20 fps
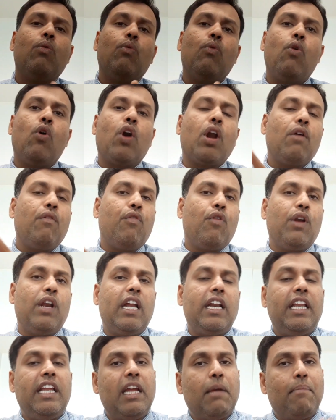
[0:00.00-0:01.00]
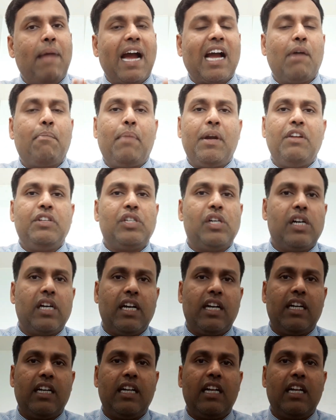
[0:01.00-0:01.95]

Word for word: உங்களோட ஃபோனில் நீங்கள் பேக்கப் பண்ணி வச்சுக்கோங்க